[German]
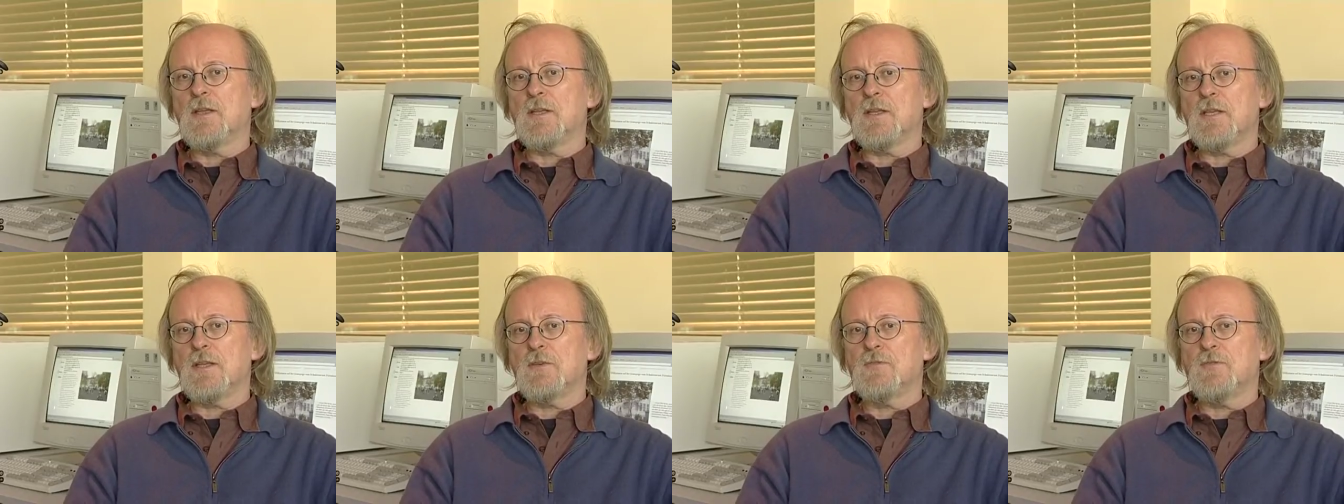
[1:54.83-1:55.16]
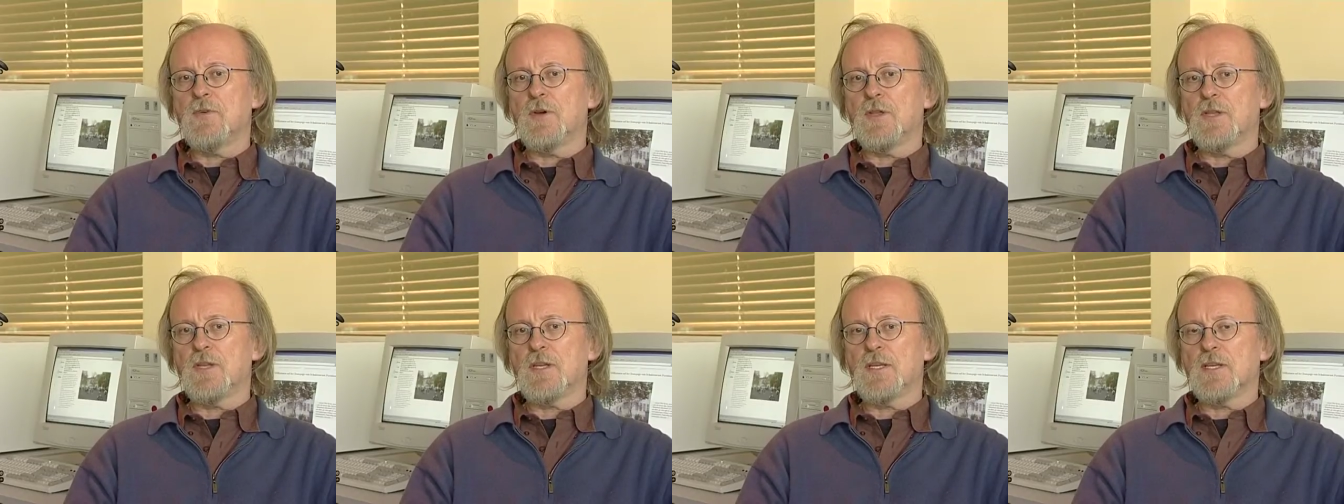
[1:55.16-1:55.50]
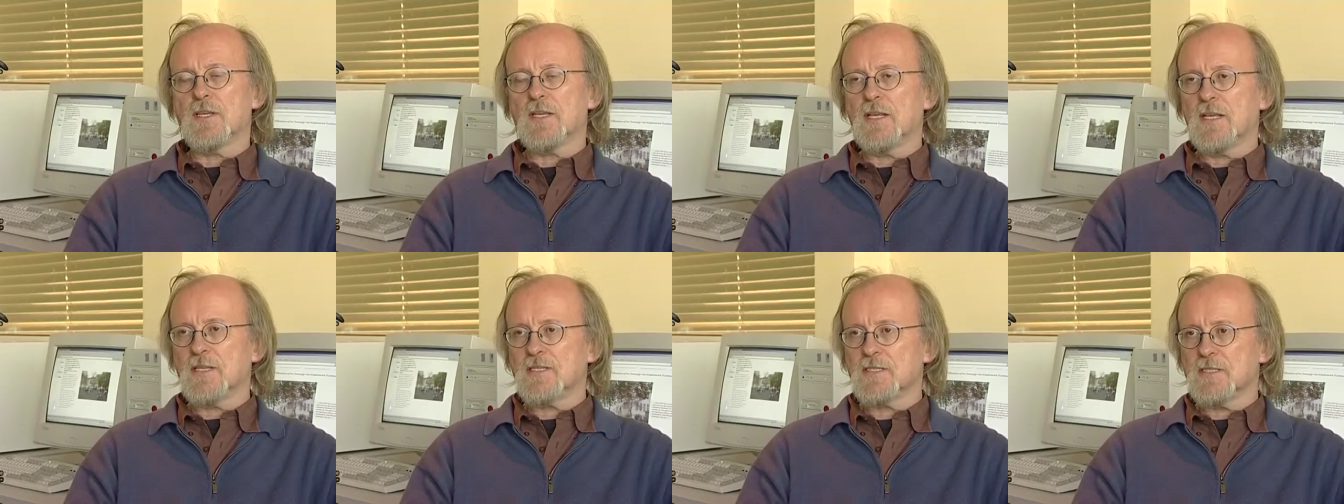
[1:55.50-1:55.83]
die von den
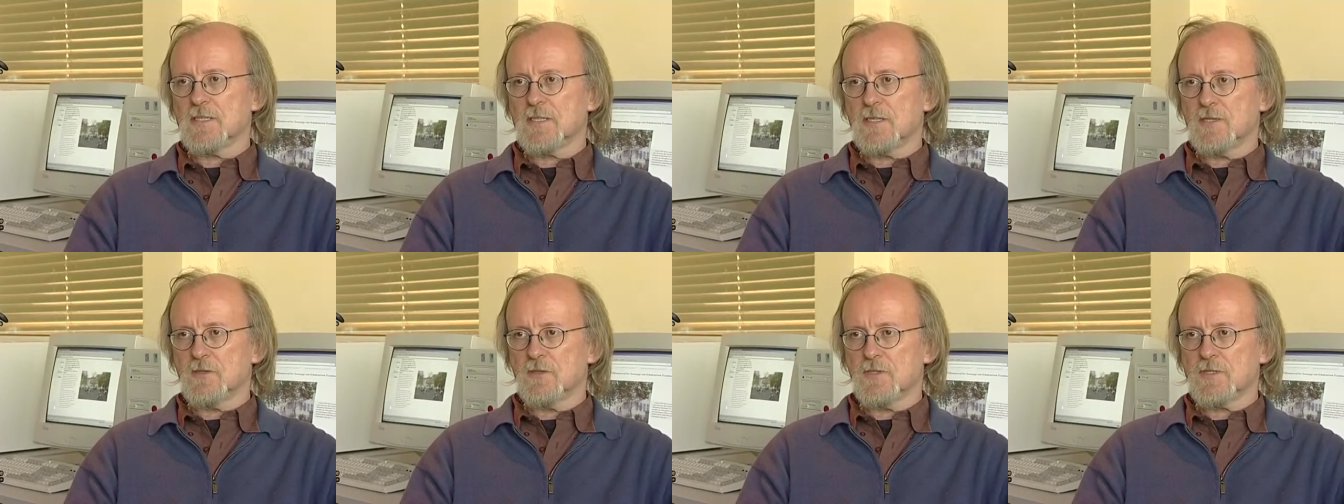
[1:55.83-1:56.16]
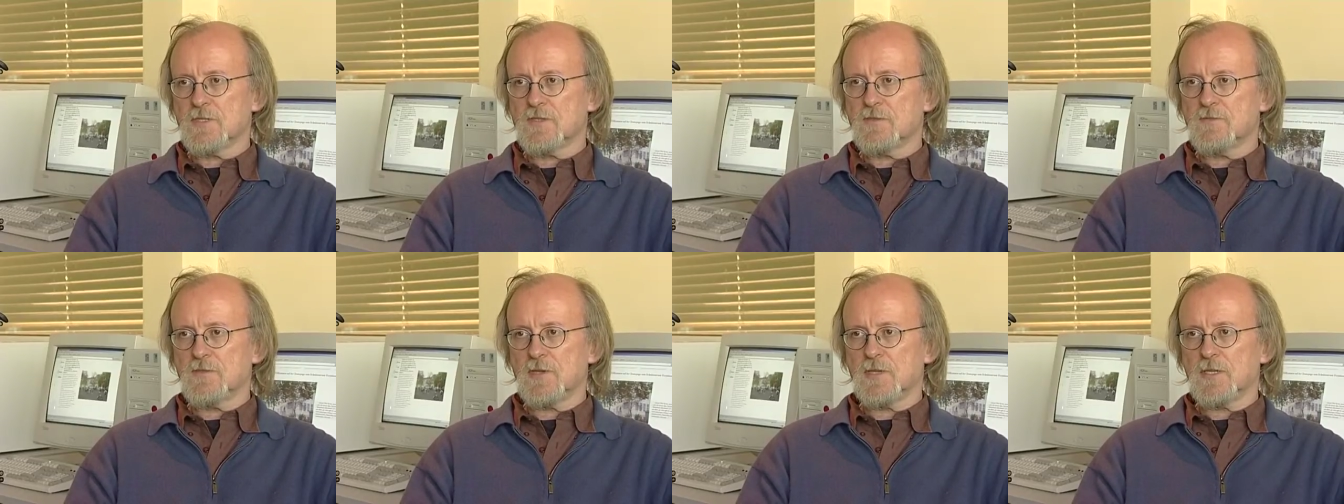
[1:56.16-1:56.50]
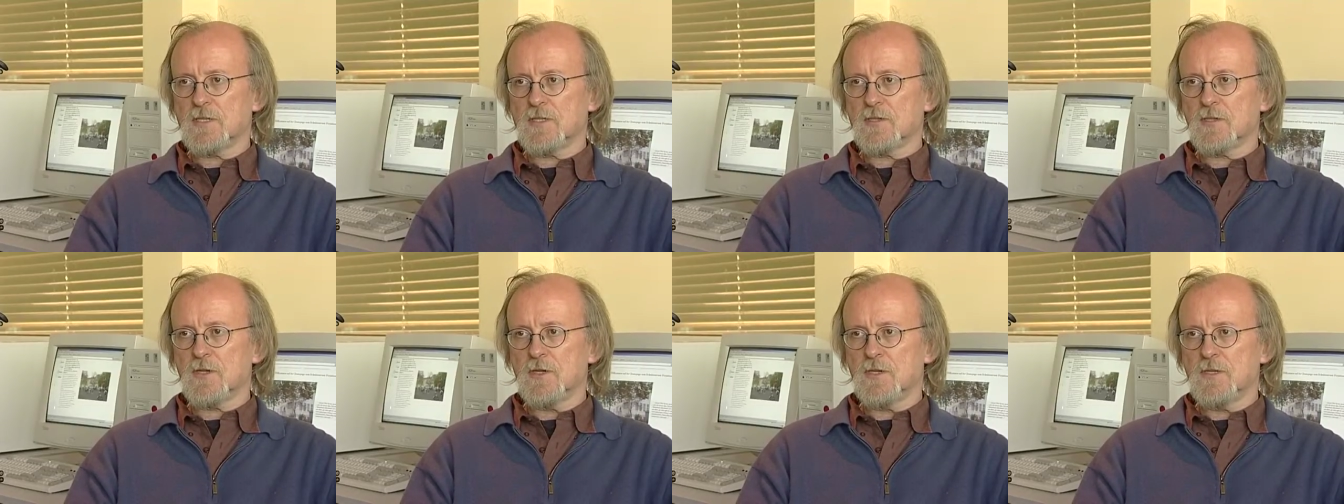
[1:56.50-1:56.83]
Klassen genutzt
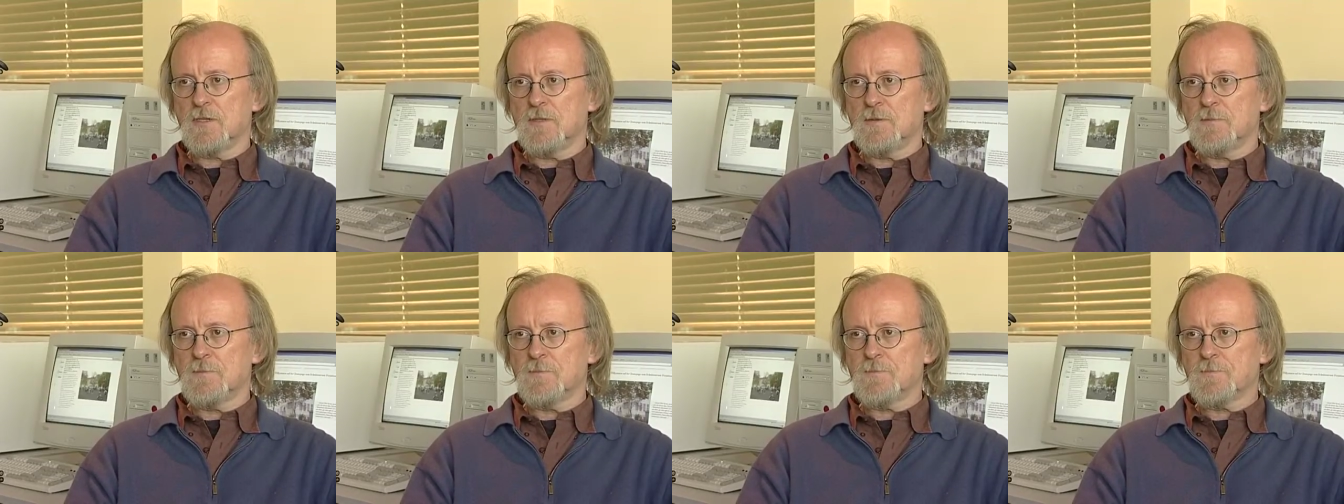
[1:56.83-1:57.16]
werden können.